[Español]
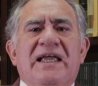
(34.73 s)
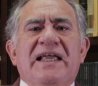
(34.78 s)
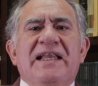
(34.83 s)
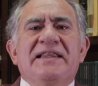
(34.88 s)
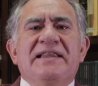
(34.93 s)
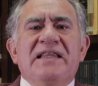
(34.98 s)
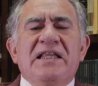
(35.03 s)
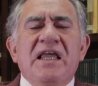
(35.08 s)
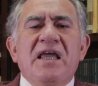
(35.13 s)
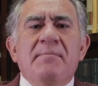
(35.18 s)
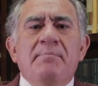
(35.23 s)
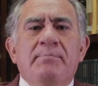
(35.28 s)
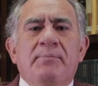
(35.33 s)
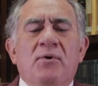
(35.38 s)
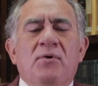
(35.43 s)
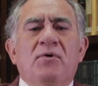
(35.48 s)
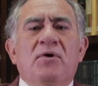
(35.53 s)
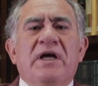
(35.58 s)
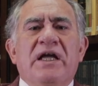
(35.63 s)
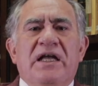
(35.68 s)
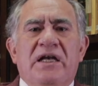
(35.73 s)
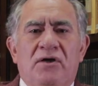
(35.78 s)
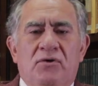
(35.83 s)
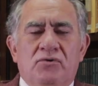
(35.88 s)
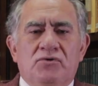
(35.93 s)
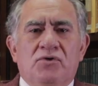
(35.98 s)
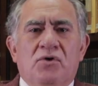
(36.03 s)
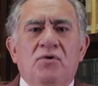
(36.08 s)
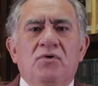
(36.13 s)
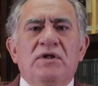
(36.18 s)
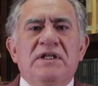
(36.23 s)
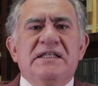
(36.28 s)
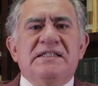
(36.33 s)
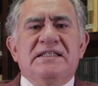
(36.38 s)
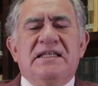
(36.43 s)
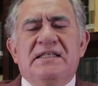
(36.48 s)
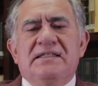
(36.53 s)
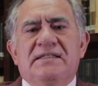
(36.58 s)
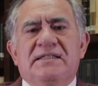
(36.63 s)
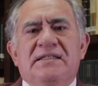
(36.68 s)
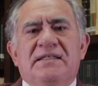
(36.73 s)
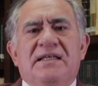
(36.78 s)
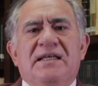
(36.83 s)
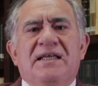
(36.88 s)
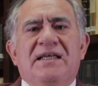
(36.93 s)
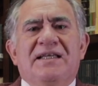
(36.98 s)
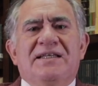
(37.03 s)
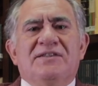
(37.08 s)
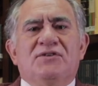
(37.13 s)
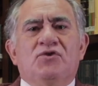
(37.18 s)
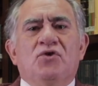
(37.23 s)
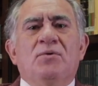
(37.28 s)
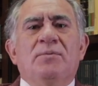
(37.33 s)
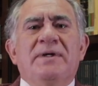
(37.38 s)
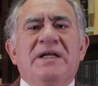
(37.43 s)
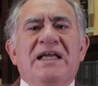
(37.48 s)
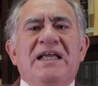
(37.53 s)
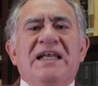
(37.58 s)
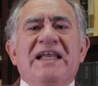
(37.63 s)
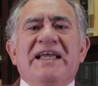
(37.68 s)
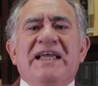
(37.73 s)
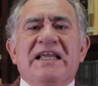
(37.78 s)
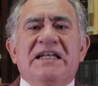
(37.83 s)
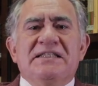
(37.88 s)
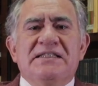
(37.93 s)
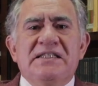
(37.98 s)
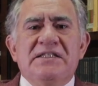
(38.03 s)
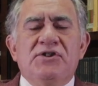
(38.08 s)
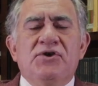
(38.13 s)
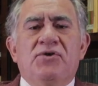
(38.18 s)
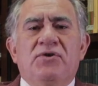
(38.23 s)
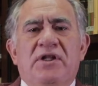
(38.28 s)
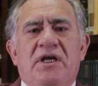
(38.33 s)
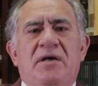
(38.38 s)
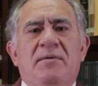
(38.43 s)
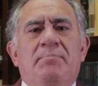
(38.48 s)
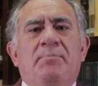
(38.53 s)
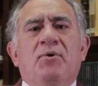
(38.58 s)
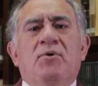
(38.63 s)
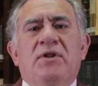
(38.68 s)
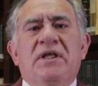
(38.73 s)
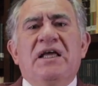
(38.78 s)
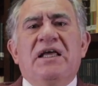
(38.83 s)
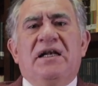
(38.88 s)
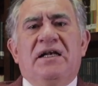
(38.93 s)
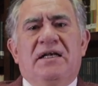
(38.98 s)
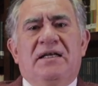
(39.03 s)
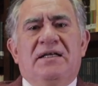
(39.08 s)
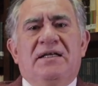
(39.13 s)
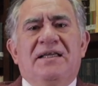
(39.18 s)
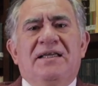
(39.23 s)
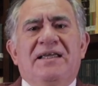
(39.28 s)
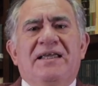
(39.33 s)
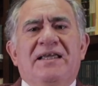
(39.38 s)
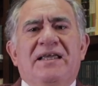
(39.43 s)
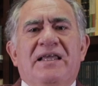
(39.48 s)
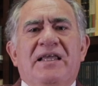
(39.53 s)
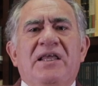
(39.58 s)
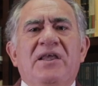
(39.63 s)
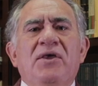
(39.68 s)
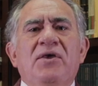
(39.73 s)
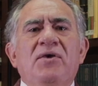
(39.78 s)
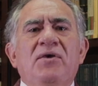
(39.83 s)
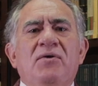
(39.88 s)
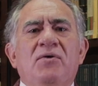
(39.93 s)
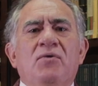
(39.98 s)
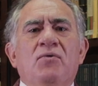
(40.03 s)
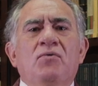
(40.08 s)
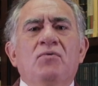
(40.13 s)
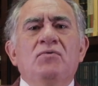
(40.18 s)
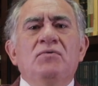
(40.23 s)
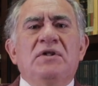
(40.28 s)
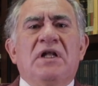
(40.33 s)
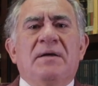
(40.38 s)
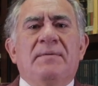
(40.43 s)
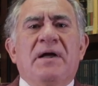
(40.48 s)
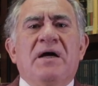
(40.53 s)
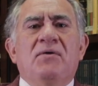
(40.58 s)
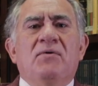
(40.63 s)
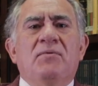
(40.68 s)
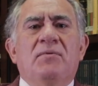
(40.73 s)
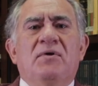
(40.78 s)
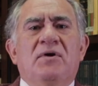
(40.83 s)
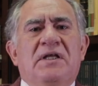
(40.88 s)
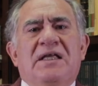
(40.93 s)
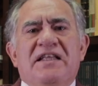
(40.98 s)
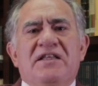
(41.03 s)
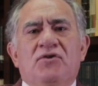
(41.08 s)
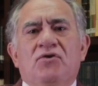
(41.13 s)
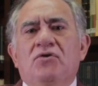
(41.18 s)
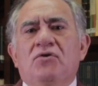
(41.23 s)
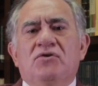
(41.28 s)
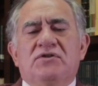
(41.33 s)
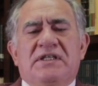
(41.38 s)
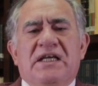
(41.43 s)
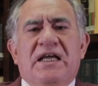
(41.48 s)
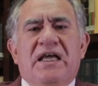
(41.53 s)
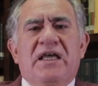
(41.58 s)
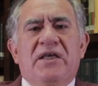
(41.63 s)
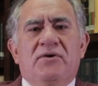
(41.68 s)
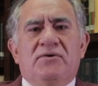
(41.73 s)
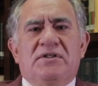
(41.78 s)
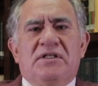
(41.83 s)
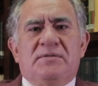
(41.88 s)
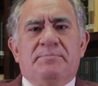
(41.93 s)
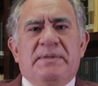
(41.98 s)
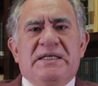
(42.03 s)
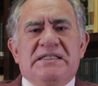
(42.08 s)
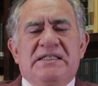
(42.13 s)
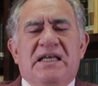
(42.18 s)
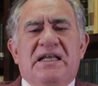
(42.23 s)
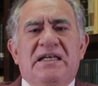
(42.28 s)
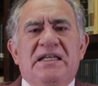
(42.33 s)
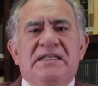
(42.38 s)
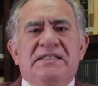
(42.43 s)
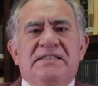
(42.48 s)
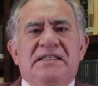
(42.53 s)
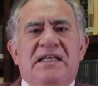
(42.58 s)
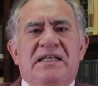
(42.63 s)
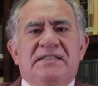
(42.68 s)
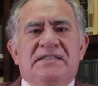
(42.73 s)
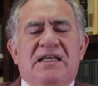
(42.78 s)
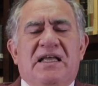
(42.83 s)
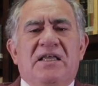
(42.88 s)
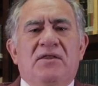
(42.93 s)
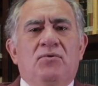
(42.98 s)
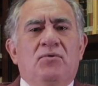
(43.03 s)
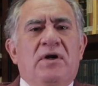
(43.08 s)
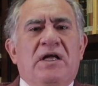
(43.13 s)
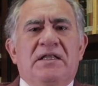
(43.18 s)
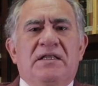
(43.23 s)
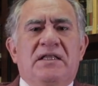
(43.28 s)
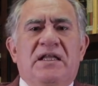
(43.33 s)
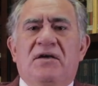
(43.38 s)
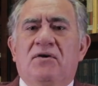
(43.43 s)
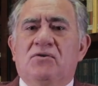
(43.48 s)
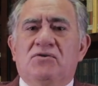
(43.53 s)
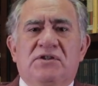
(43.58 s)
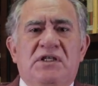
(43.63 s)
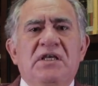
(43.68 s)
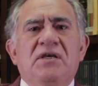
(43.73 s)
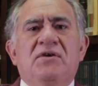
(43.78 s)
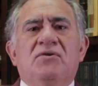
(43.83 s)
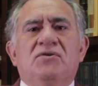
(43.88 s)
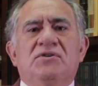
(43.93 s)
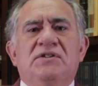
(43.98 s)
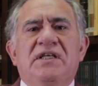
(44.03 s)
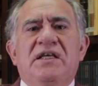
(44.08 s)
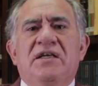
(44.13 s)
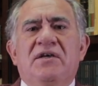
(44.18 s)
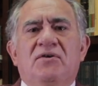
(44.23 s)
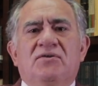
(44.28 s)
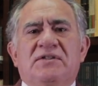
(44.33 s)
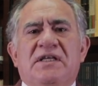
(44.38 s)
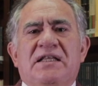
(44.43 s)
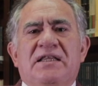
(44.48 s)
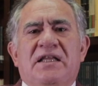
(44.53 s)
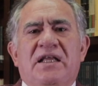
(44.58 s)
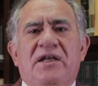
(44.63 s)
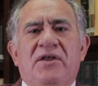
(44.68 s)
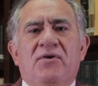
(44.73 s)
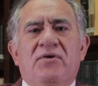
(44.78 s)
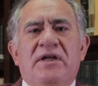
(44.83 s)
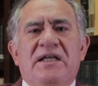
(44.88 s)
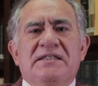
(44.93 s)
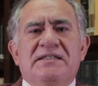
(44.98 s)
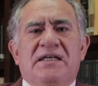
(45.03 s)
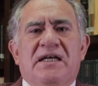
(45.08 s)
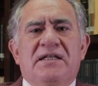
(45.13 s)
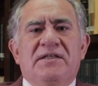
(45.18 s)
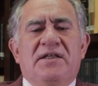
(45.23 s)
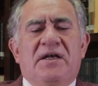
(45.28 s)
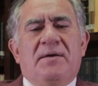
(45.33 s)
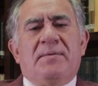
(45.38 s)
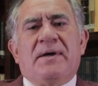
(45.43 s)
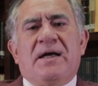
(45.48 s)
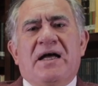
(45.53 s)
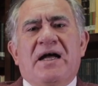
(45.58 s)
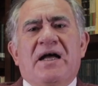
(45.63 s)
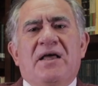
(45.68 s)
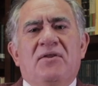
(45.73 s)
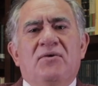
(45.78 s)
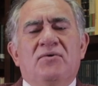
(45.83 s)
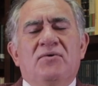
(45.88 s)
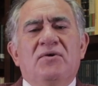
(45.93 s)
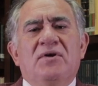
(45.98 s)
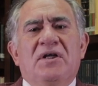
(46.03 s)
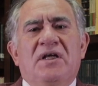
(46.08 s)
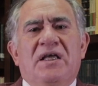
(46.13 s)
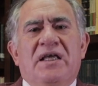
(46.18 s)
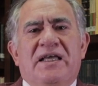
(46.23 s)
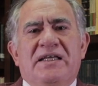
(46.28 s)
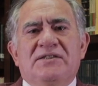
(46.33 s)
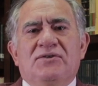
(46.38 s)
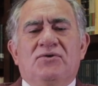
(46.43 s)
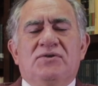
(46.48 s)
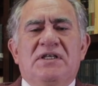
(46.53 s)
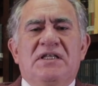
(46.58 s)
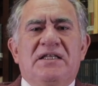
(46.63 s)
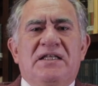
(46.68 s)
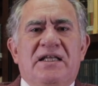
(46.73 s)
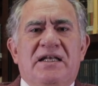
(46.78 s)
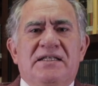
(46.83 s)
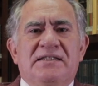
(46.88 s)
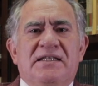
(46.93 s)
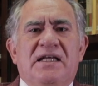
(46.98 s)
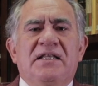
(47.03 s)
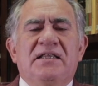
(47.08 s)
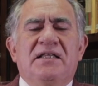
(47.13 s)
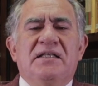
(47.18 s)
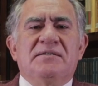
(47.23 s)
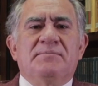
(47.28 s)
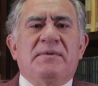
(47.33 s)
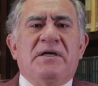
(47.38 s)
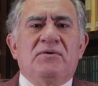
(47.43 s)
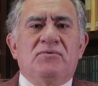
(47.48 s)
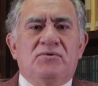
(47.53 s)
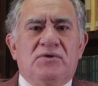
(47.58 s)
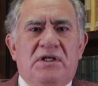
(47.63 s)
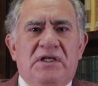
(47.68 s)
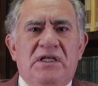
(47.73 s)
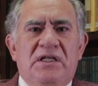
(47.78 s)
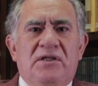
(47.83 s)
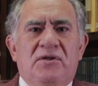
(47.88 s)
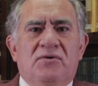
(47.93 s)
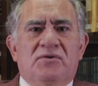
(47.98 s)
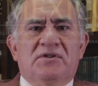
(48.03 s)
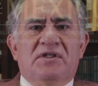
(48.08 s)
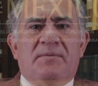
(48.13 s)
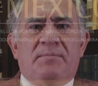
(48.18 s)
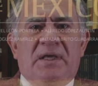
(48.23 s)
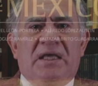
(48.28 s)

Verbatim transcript: el tiempo en los códices, sobre el ejercicio del poder y un trabajo de todos aquellos especialistas que durante los cinco siglos anteriores han trabajado estos interesantes manuscritos de